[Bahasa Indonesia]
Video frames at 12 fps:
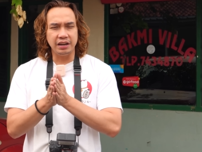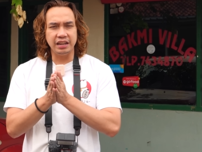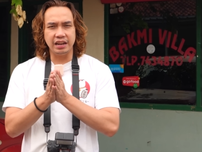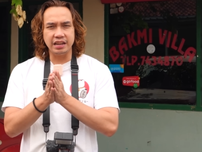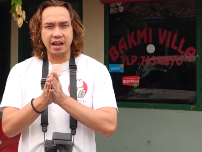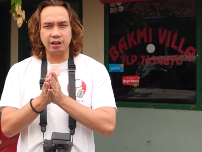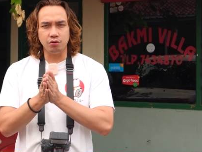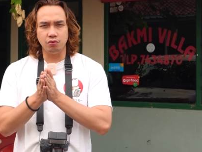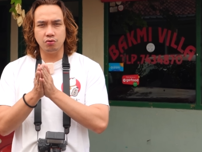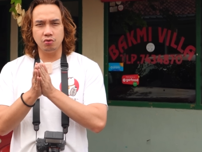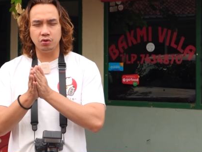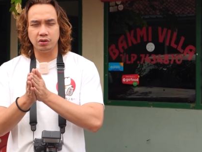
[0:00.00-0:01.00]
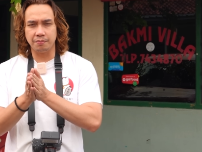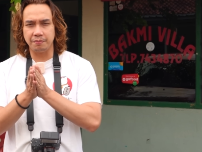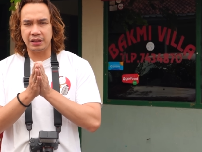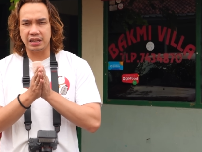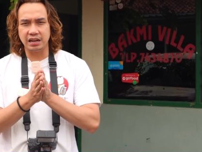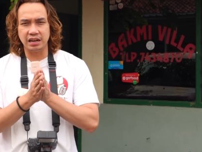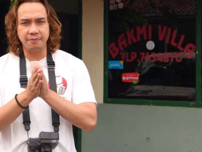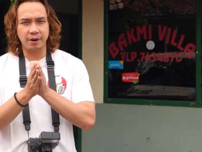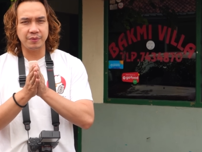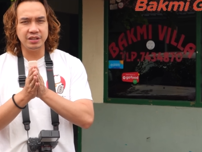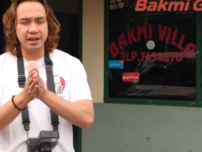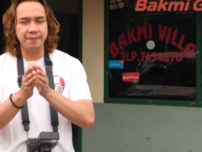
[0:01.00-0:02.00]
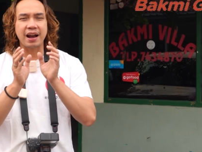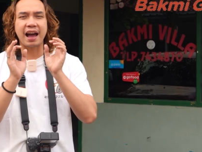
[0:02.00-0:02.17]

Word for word: pendirinya itu dulu sempet tinggal di bakmi GM